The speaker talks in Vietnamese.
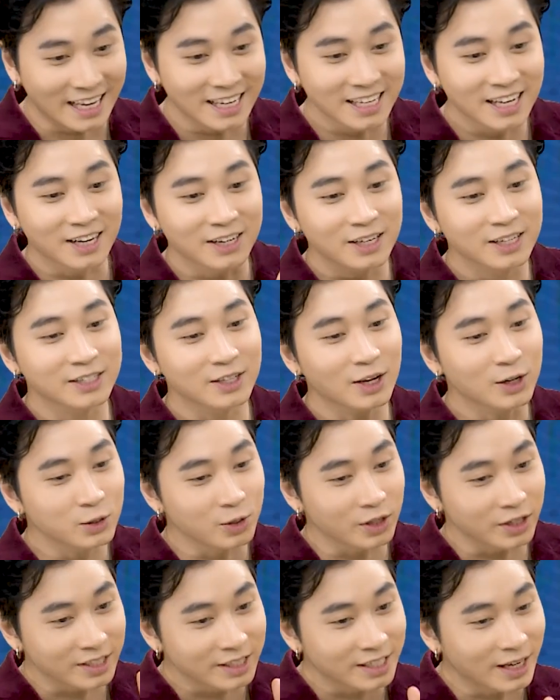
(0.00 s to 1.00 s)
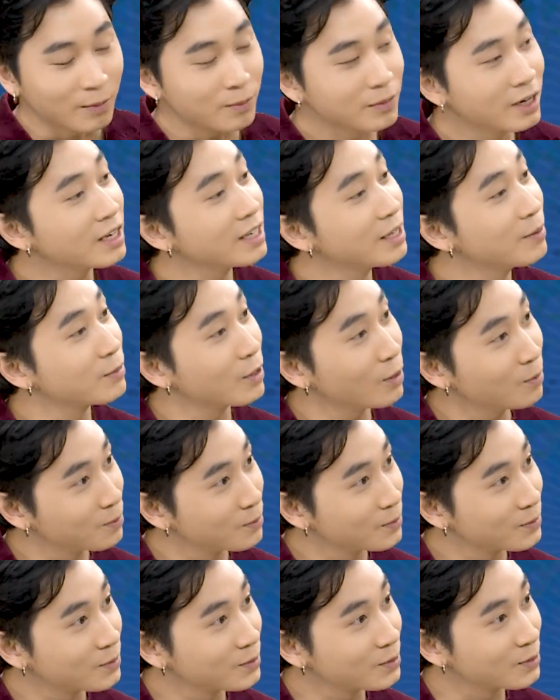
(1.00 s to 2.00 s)
nãy giờ Rick nói chuyện giọng rất nghiêm túc
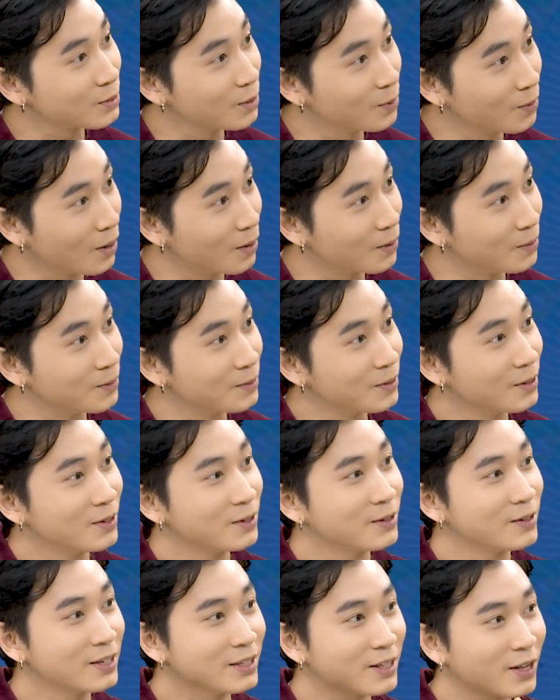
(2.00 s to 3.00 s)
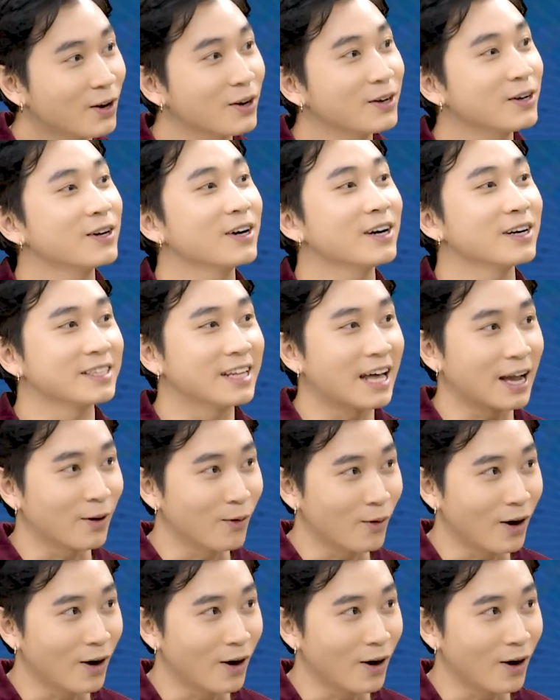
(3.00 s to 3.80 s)
đúng không Rick nói rất là đàng